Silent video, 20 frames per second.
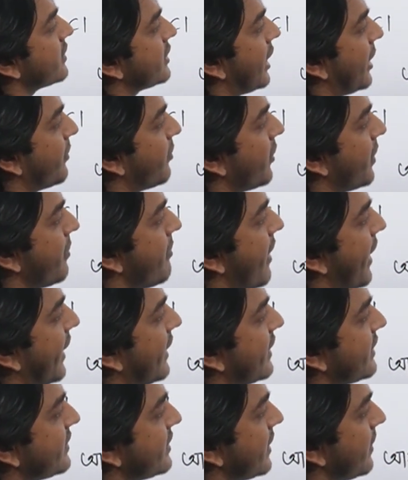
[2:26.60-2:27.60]
তারপরে
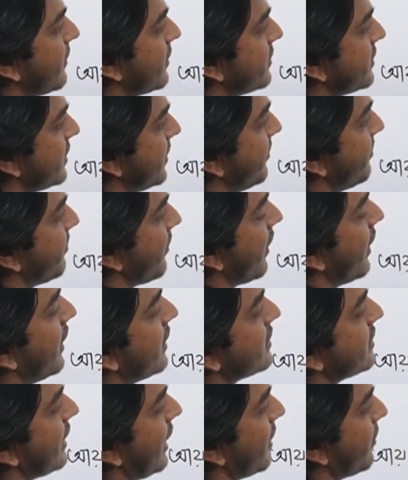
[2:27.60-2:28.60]
ম্যাগনেশিয়াম আছে
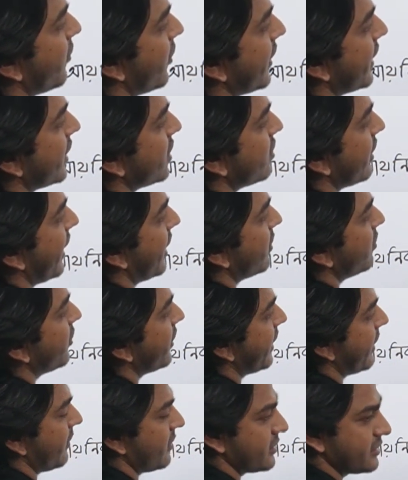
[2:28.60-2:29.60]
তারপরে কিন্তু
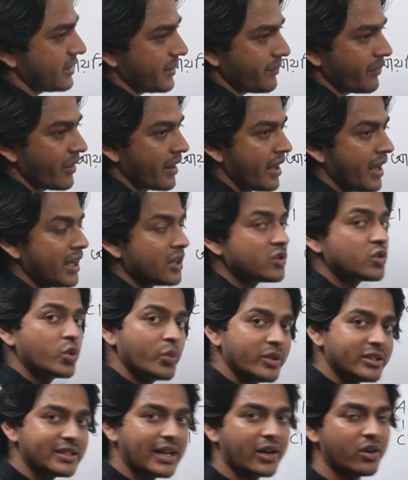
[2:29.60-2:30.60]
অ্যালমোনিয়াম আছে
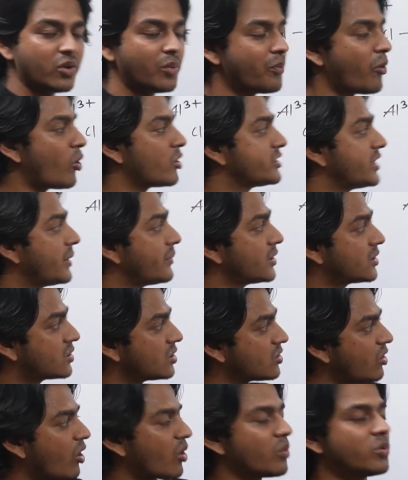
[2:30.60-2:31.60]
তুমি জানো পর্যায়বৃত্ত
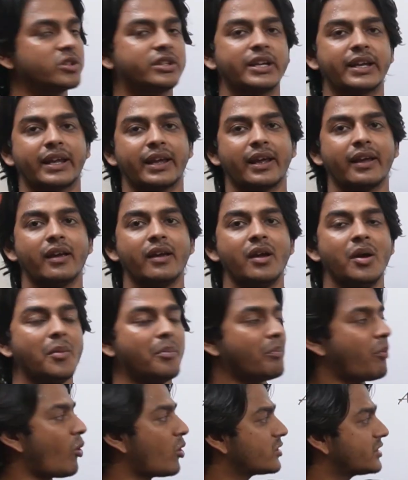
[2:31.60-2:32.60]
ধর্ম থেকে
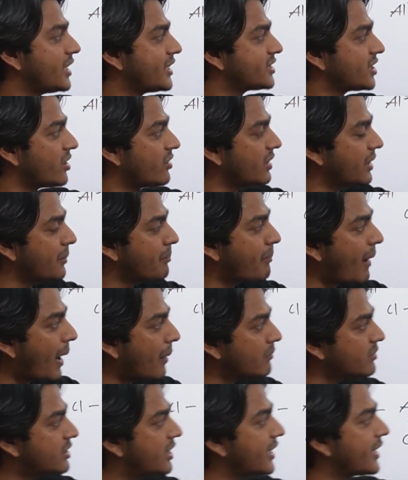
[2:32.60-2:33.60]
পর্যায় সারণীর
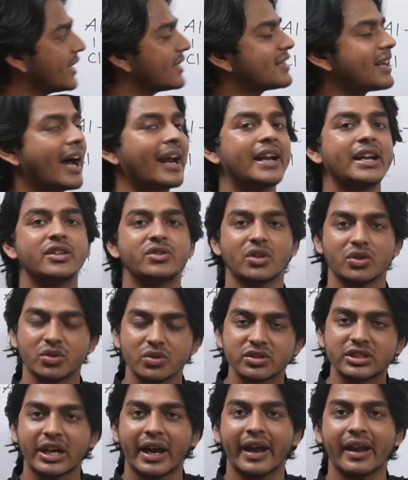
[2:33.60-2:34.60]
বাম থেকে ডানে যত
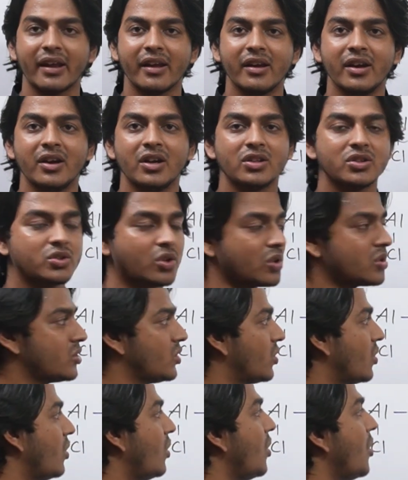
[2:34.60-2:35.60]
যায় তত
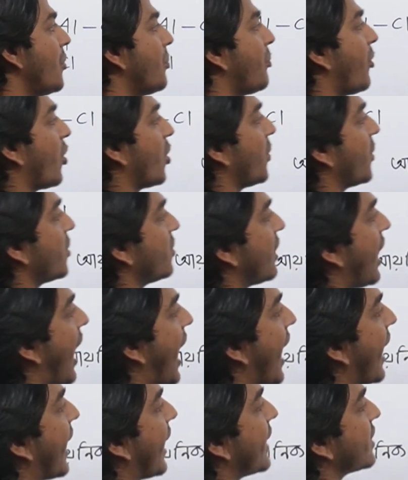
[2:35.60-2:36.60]
পরমাণুর
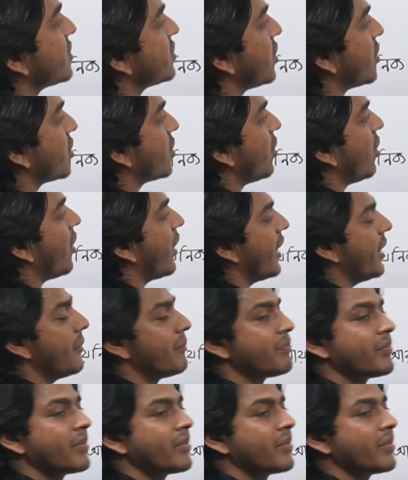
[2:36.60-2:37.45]
আকার ছোট হয়